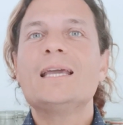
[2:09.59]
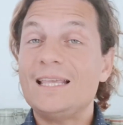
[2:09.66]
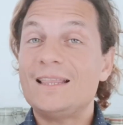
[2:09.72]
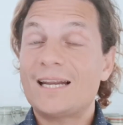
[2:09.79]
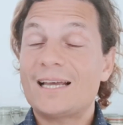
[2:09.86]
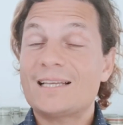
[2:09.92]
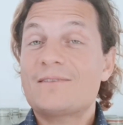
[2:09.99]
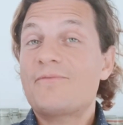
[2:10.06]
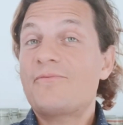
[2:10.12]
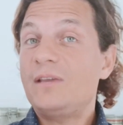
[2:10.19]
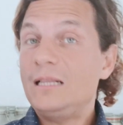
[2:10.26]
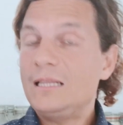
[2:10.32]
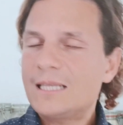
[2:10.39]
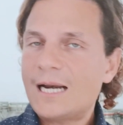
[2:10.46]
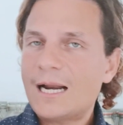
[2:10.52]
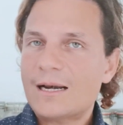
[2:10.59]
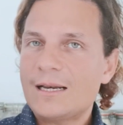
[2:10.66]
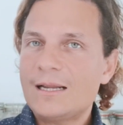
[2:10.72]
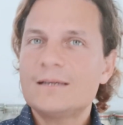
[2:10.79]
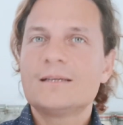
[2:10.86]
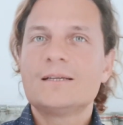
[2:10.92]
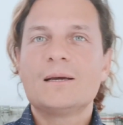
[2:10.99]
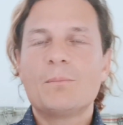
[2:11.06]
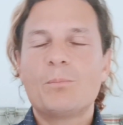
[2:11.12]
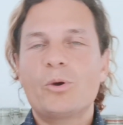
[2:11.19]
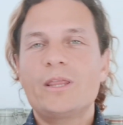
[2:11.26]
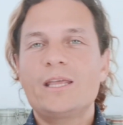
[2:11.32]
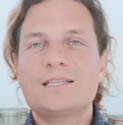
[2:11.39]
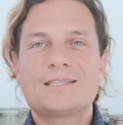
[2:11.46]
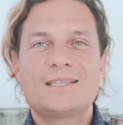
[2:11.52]
y tras filtrarla
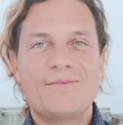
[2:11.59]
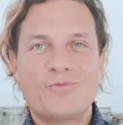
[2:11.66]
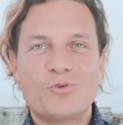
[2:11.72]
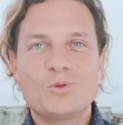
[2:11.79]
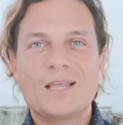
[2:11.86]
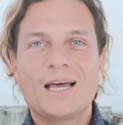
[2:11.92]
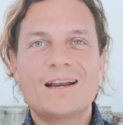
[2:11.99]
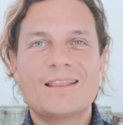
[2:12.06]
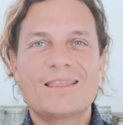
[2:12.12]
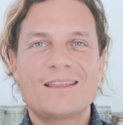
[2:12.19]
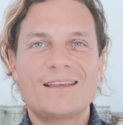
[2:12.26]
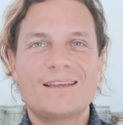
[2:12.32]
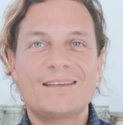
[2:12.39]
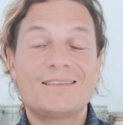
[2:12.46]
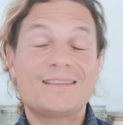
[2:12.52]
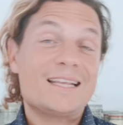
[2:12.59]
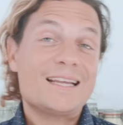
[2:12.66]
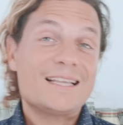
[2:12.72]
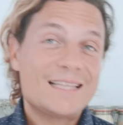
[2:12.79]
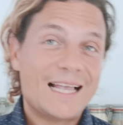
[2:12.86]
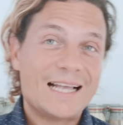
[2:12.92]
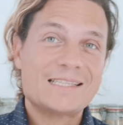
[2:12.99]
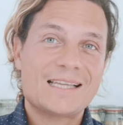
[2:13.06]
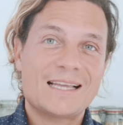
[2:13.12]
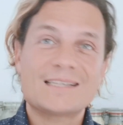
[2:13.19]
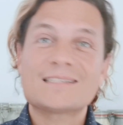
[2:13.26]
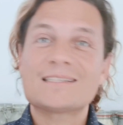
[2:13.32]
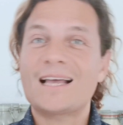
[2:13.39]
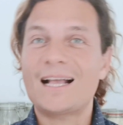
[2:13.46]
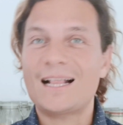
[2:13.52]
puedes disfrutar de 3
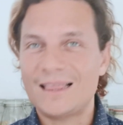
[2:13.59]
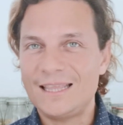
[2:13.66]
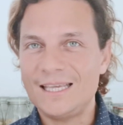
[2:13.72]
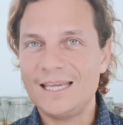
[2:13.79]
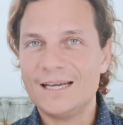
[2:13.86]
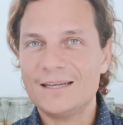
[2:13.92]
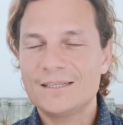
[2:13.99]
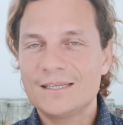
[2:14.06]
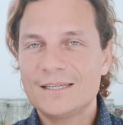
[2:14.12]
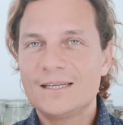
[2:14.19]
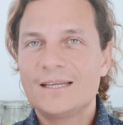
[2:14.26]
tazas al día.